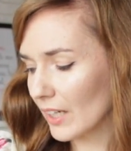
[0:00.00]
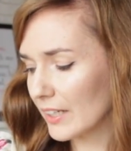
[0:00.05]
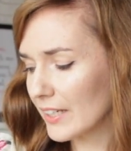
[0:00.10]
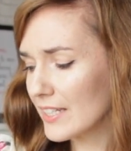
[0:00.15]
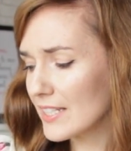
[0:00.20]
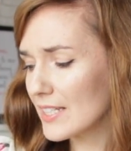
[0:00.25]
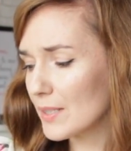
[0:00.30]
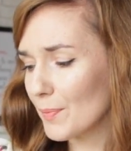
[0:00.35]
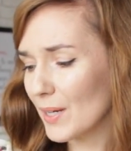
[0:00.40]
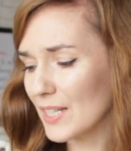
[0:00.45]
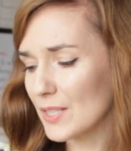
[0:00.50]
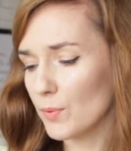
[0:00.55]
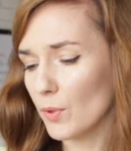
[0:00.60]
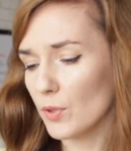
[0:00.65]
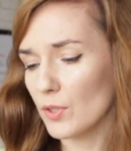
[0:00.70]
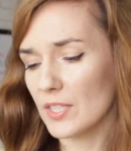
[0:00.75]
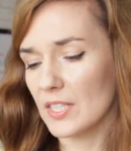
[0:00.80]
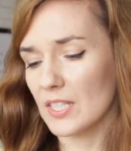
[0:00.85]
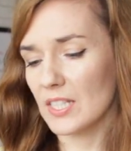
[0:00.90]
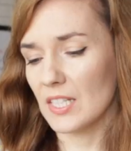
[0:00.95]
jest
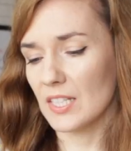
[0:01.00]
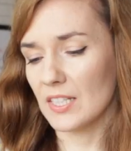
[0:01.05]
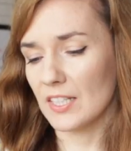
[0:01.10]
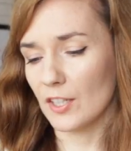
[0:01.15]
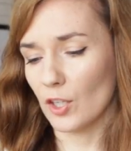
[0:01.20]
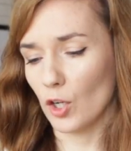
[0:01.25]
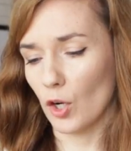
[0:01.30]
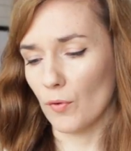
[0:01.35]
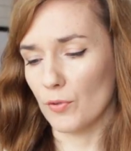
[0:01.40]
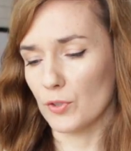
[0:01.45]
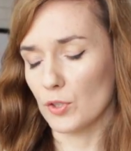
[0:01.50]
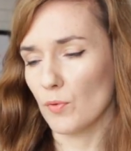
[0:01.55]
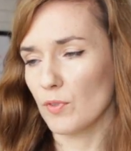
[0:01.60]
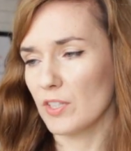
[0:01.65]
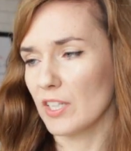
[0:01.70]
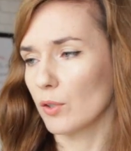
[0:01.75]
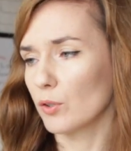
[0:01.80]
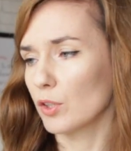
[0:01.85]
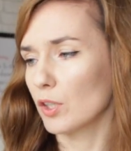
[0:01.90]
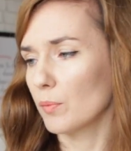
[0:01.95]
masło z
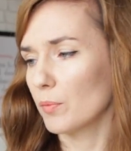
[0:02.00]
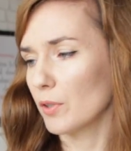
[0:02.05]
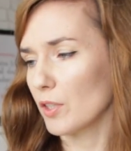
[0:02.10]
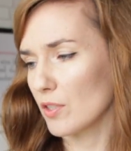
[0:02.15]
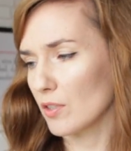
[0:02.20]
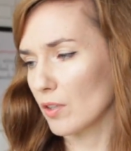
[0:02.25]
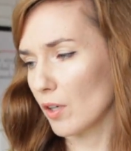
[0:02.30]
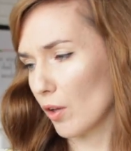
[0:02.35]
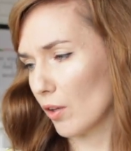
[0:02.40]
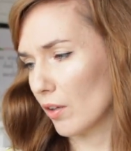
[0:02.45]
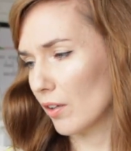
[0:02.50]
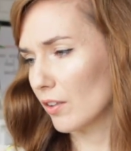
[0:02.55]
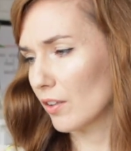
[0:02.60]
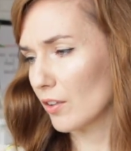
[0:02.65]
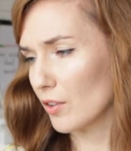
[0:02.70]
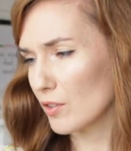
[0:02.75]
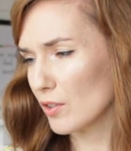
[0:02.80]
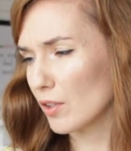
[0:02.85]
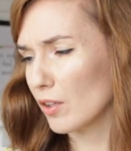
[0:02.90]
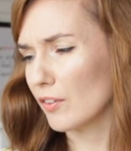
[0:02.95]
nerkowców, za którym
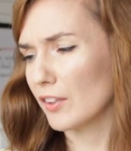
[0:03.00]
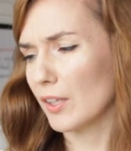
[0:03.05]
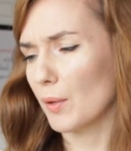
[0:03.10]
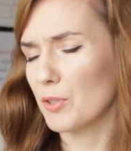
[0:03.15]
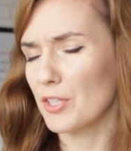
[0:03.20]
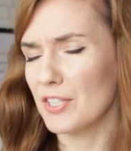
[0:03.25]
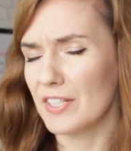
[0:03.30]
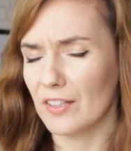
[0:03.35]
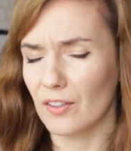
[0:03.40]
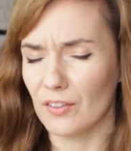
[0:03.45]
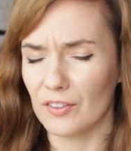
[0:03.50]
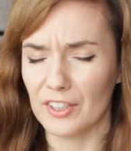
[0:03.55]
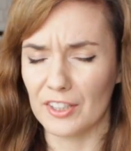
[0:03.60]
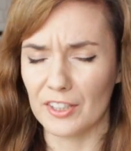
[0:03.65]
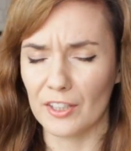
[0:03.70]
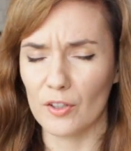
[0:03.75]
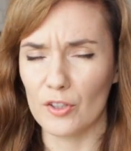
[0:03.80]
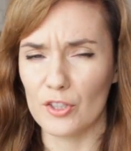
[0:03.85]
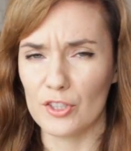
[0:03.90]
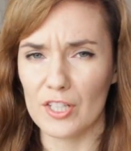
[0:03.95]
rozglądam się od
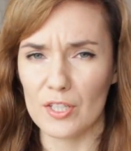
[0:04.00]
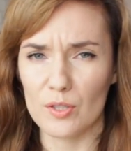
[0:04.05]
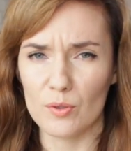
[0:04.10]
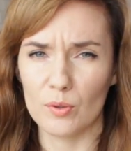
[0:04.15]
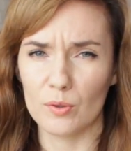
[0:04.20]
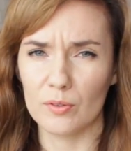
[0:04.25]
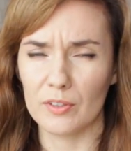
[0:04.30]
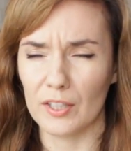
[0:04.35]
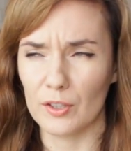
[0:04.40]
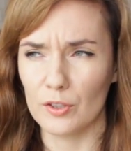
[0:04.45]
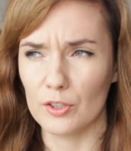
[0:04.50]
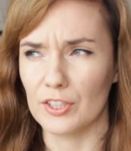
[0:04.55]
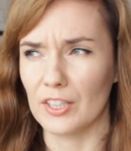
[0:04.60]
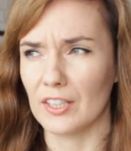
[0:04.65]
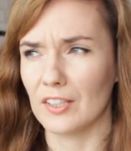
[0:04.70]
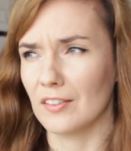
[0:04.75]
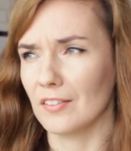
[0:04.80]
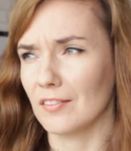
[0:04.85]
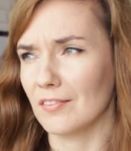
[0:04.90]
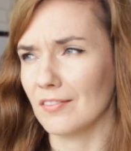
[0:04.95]
jakiegoś czasu. Jakoś
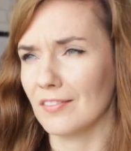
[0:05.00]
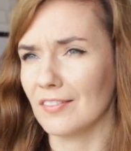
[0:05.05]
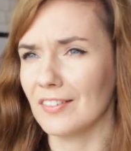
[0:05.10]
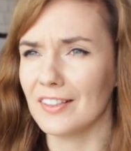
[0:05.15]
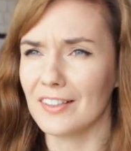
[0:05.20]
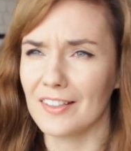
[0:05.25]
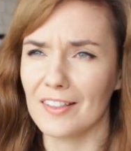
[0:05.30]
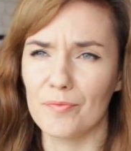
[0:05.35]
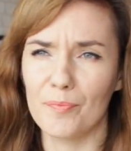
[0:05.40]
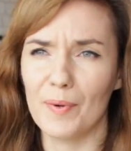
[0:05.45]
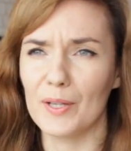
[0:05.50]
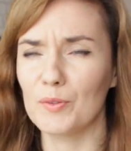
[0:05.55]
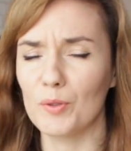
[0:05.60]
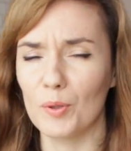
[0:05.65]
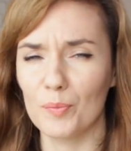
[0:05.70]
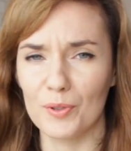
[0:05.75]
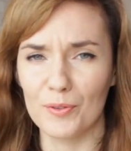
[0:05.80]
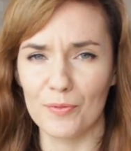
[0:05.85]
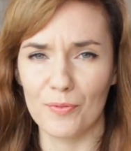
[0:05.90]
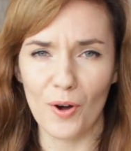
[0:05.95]
tak nie
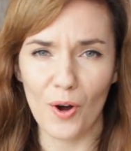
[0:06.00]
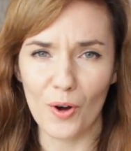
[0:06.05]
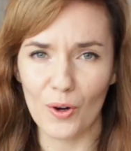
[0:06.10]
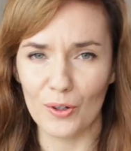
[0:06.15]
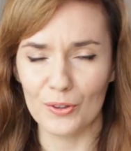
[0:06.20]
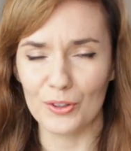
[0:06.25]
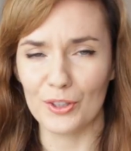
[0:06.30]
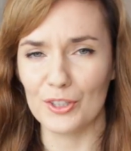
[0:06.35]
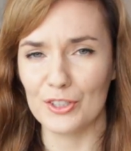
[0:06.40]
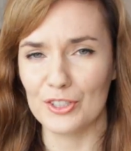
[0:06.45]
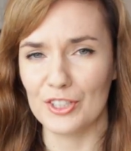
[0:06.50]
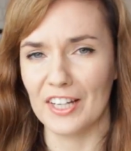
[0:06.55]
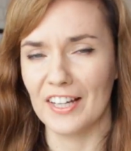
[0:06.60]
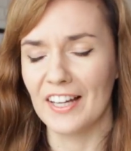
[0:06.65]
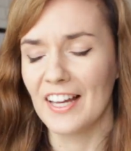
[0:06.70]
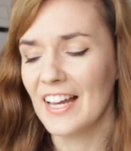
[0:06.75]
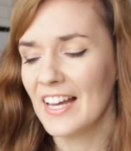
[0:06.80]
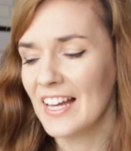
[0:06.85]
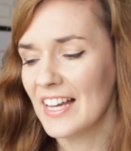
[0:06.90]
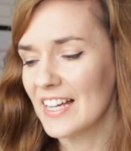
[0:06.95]
wpadło mi w oko nigdzie
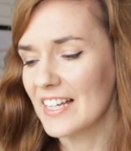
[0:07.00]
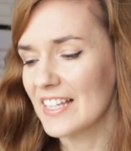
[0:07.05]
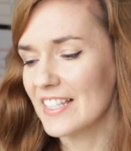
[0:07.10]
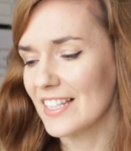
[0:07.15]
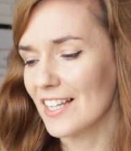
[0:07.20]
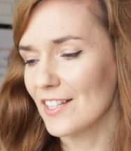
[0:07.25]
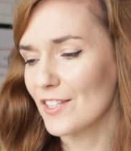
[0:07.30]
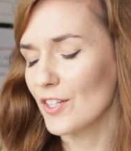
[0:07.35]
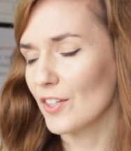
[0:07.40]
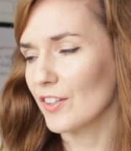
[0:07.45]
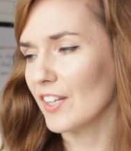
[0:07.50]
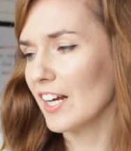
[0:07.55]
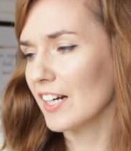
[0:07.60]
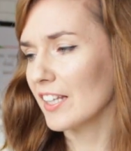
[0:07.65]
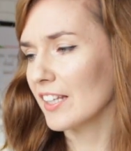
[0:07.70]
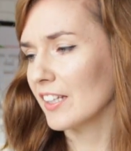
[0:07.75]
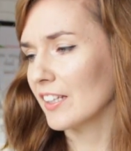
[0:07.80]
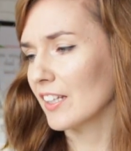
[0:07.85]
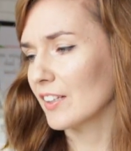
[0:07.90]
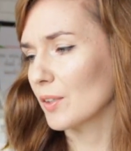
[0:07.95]

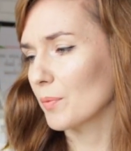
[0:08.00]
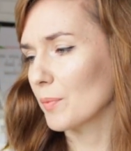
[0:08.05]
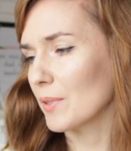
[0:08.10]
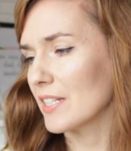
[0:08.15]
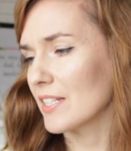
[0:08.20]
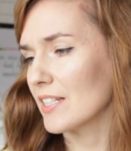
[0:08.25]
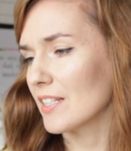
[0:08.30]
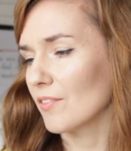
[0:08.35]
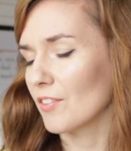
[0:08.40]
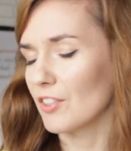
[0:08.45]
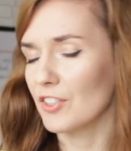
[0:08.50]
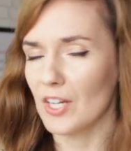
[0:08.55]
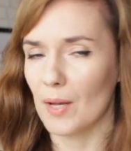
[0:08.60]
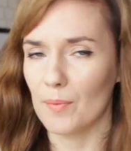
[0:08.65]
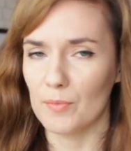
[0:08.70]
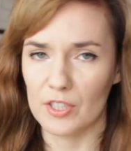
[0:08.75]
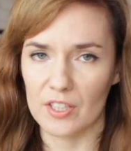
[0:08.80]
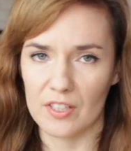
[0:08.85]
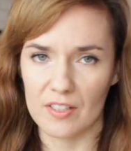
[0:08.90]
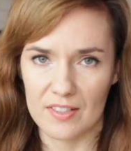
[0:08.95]
stacjonarnie, natomiast
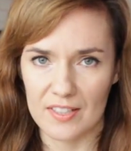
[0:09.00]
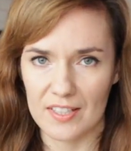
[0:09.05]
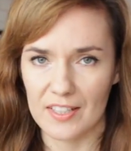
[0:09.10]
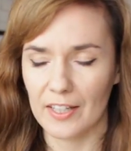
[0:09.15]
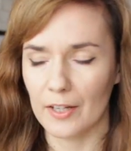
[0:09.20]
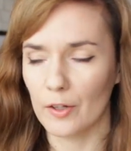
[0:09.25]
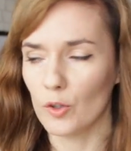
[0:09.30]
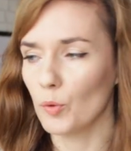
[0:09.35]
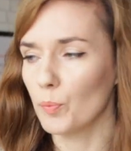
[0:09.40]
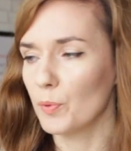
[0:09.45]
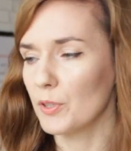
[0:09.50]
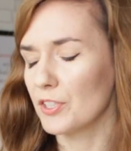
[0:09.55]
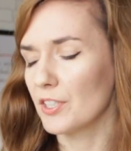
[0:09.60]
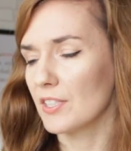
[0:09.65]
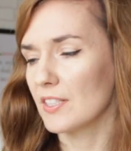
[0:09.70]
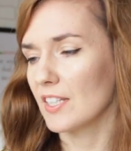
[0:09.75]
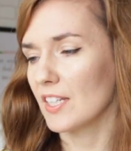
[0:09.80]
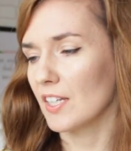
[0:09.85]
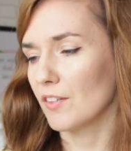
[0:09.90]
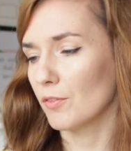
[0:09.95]
wiedziałam, że chcę je kupić,
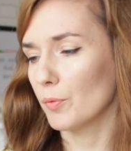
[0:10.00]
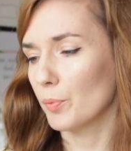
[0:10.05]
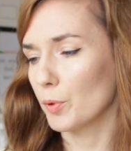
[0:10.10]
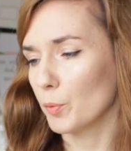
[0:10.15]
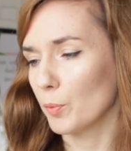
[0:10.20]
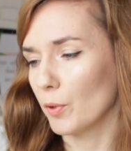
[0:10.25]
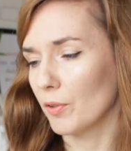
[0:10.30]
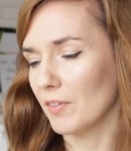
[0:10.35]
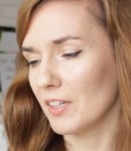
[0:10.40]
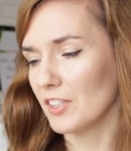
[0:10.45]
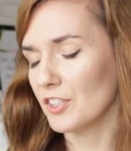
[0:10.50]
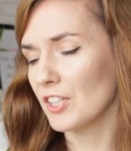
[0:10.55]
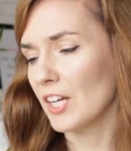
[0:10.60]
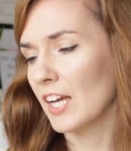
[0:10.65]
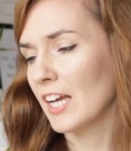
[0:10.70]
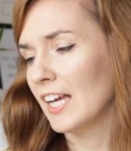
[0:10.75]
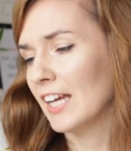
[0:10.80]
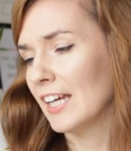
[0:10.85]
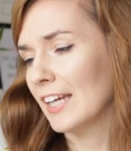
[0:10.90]
chcę je wypróbować.